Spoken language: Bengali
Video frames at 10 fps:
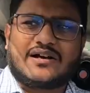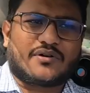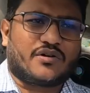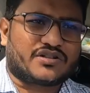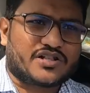না
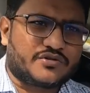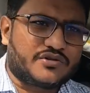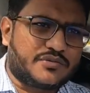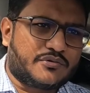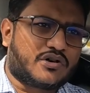আমরা হতাশ
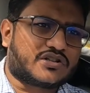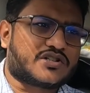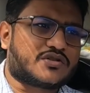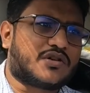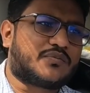হয়ে যাই এবং
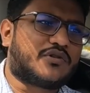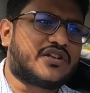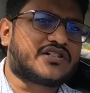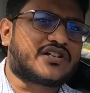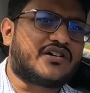হতাশ হওয়ার পরে
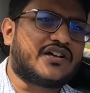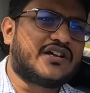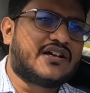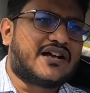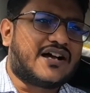যেটা হয়
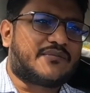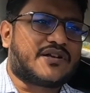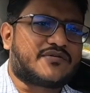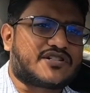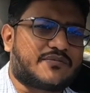আমরা
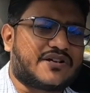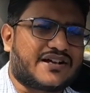সামনে